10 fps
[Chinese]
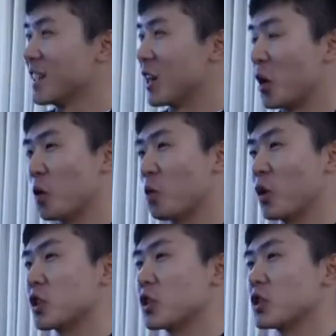然后
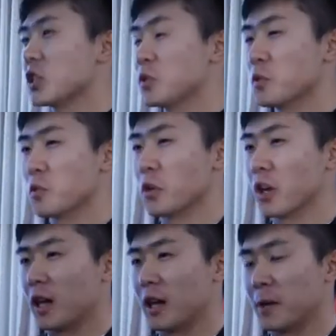我是经
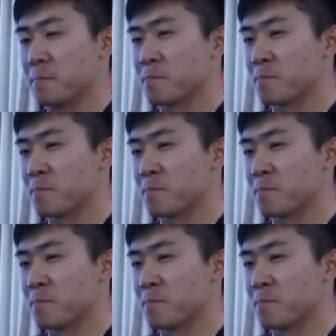过了